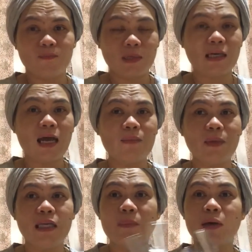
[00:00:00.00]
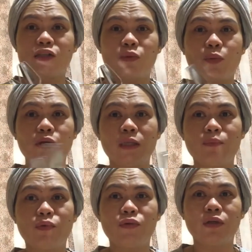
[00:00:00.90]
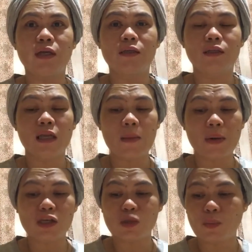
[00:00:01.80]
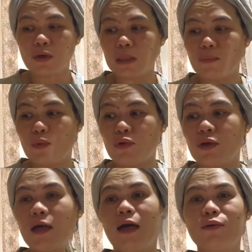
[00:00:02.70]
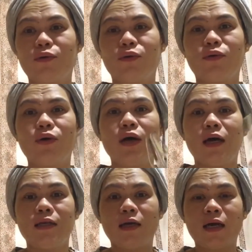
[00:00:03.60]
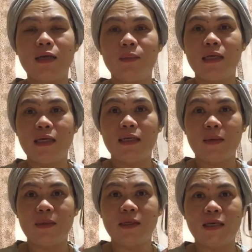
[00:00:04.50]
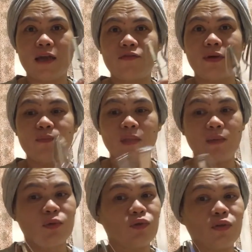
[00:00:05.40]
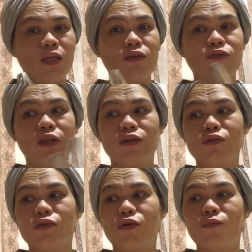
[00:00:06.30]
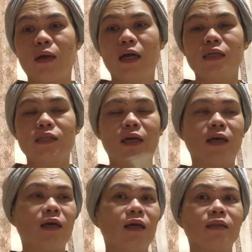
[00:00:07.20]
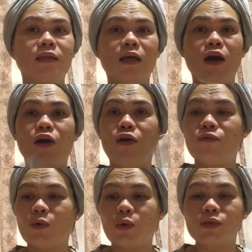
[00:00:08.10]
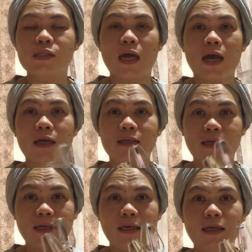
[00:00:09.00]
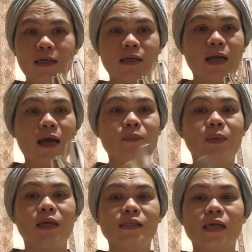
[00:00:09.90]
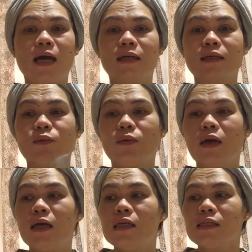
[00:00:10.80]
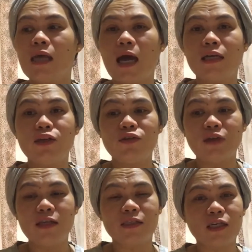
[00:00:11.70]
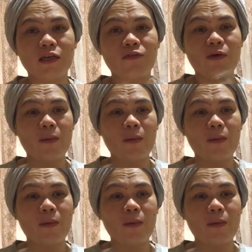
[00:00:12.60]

Grabe, napaka-supportive po, napaka-supportive po ng ano, ng kaibigan namin na yan from thank you, thank you, thank you so much at of course sa aking, grabe, sa aking, sa aking Unite Circle,